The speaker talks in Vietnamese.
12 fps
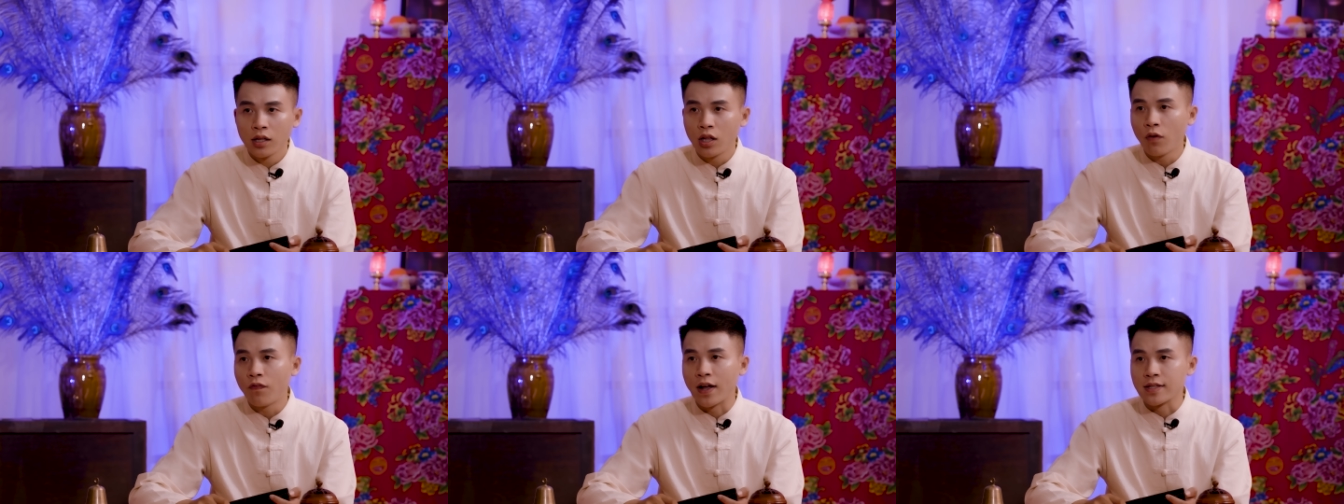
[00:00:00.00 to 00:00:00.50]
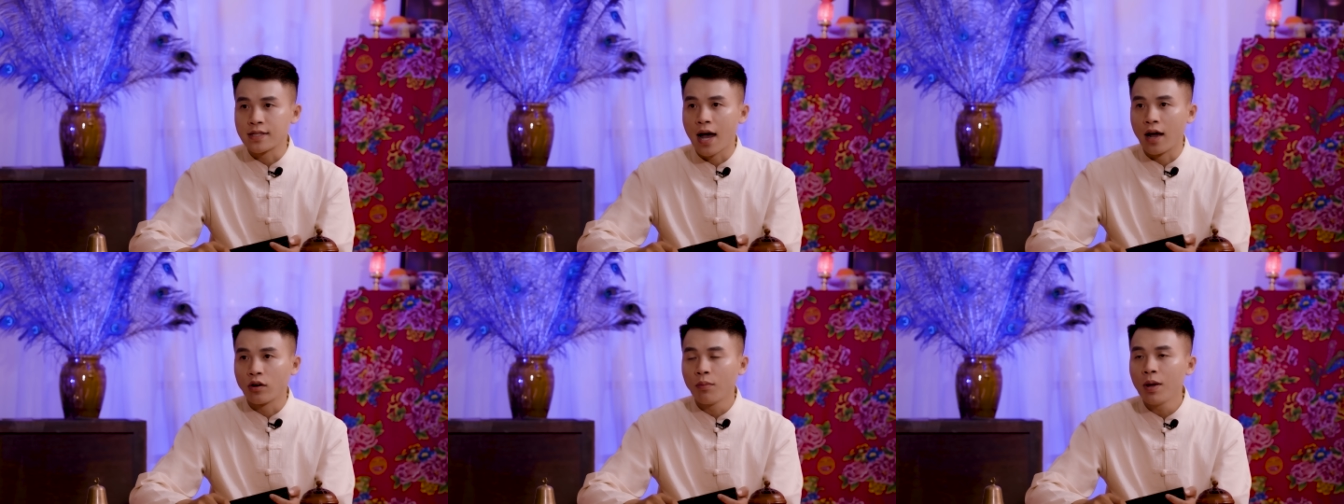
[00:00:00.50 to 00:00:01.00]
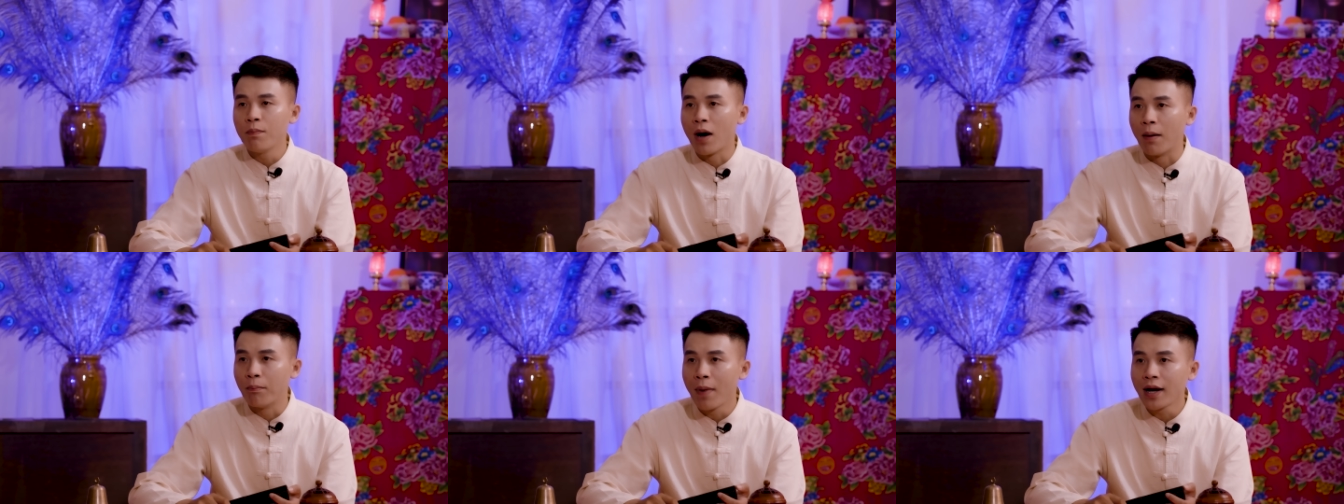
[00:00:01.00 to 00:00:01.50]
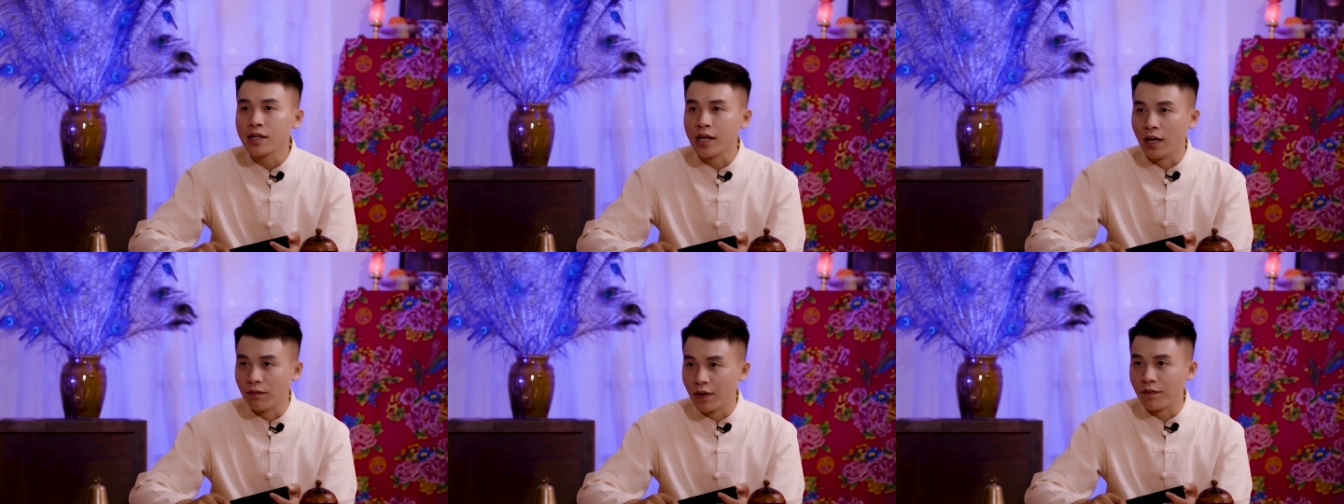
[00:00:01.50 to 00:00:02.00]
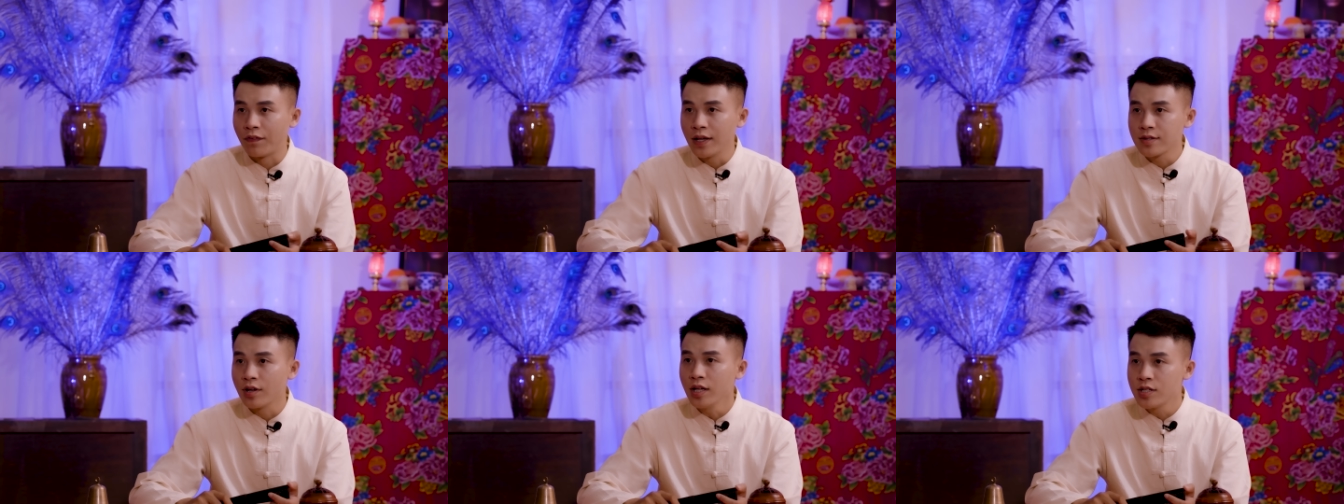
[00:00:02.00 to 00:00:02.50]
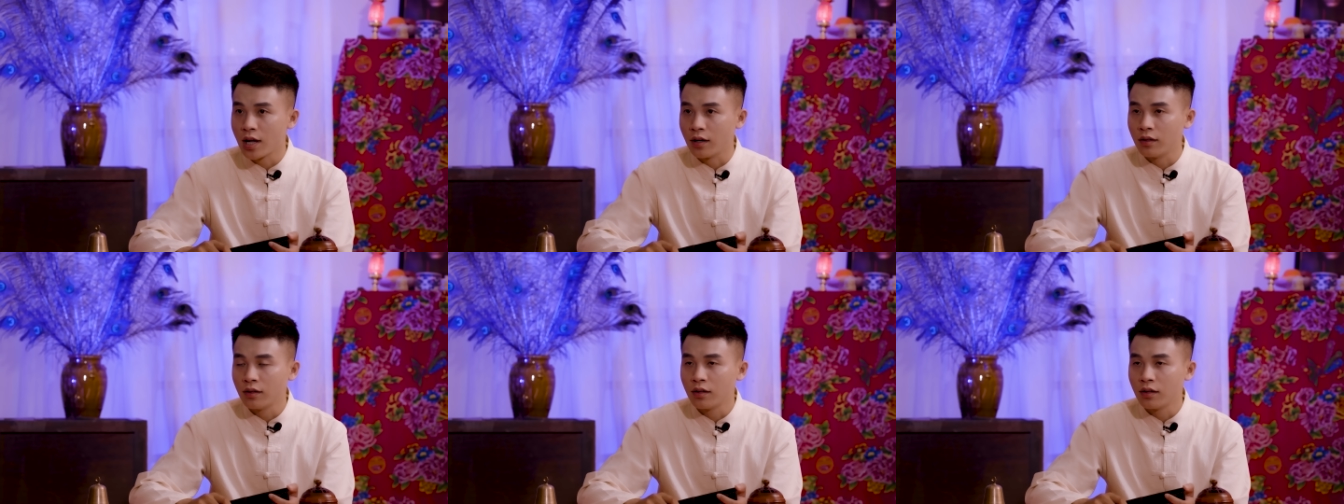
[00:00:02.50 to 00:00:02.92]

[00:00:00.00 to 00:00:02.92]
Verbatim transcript: Theo phản xạ nó mới mở mắt nhìn về phía dưới chân.